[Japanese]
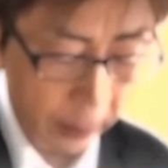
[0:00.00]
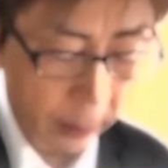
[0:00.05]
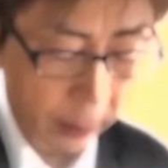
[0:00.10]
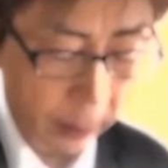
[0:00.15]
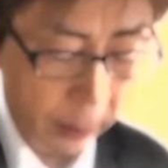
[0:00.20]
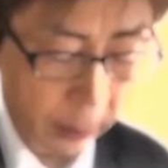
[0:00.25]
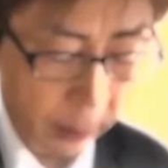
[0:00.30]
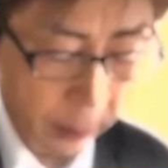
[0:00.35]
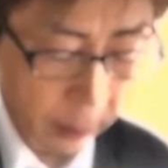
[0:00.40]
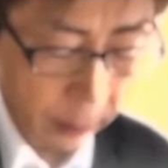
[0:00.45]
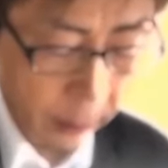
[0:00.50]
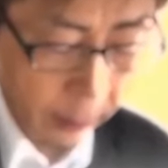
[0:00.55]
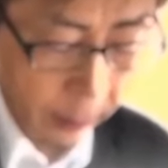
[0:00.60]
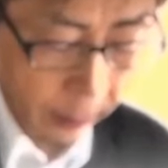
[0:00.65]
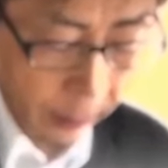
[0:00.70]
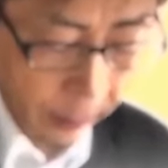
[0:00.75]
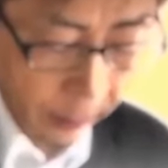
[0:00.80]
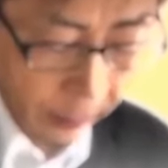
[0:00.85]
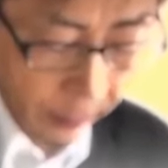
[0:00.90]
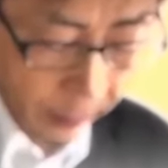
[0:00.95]
怠って
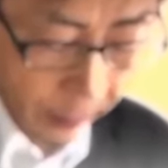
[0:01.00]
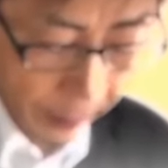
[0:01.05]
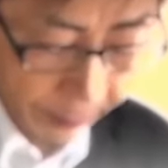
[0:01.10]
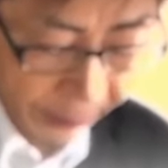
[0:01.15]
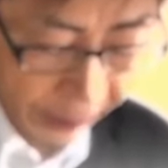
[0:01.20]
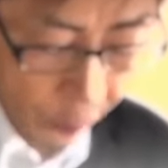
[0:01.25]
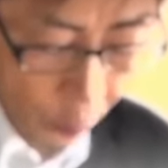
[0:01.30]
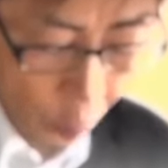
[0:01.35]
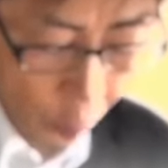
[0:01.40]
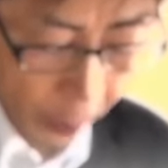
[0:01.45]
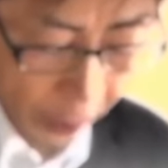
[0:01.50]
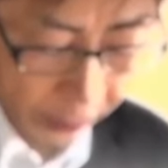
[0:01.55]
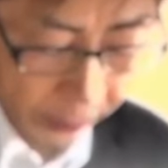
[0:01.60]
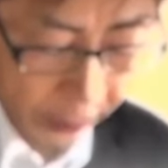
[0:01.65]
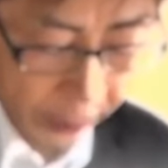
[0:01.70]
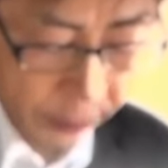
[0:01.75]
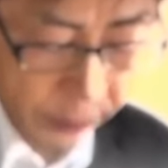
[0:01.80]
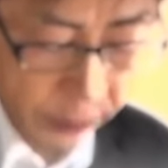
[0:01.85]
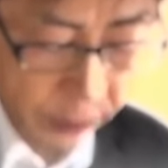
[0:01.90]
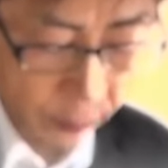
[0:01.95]
今更悔
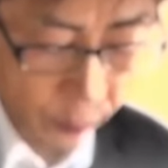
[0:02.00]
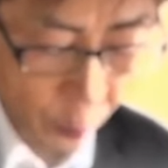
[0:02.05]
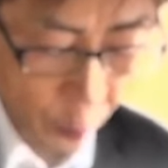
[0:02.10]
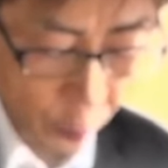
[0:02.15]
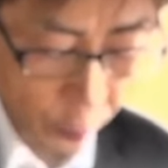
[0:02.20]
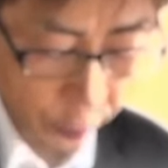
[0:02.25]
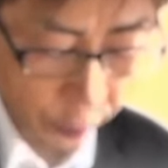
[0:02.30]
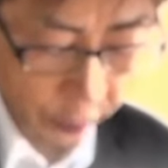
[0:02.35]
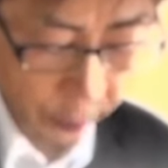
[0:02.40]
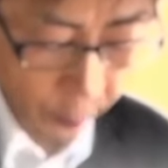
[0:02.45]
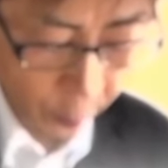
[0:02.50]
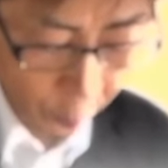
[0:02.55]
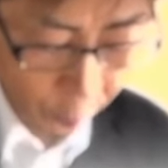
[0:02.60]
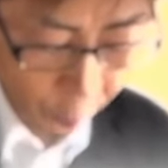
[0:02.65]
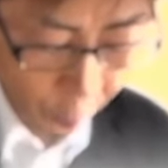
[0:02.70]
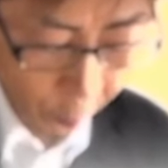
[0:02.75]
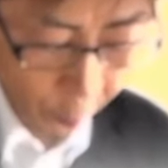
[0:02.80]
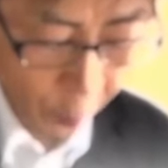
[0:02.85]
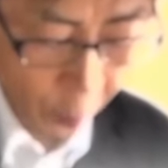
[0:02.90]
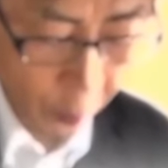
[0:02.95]
やむのは不覚
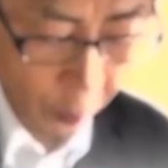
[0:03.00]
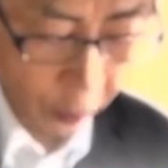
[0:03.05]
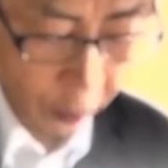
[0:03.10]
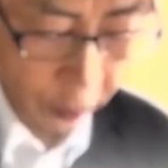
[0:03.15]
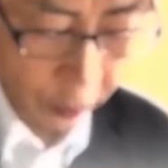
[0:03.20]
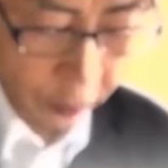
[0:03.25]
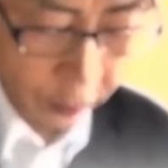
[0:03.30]
である